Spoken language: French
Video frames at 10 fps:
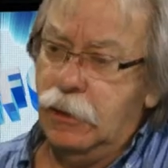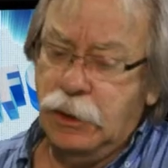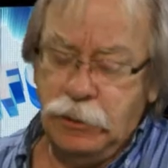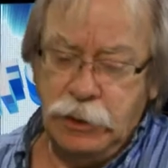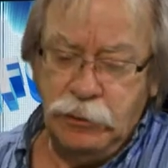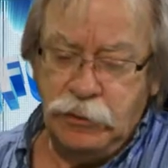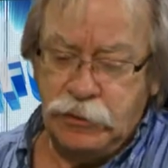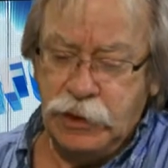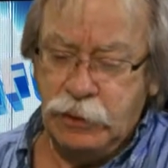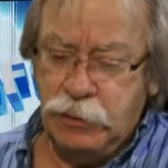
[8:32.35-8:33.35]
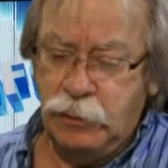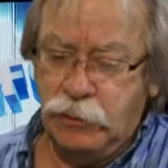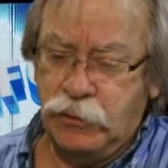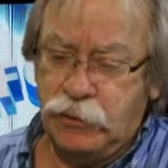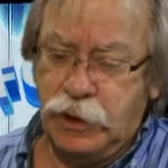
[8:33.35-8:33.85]
les, les musiciennes et les
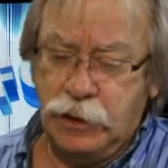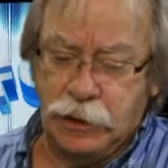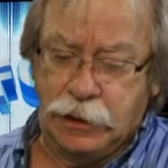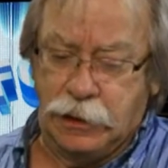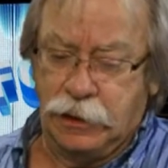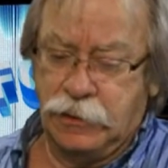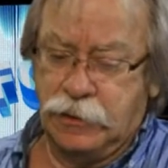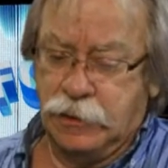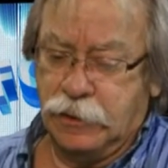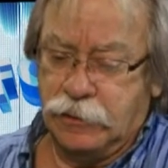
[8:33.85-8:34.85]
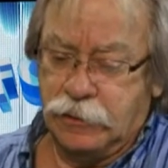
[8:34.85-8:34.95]
musiciens, ce,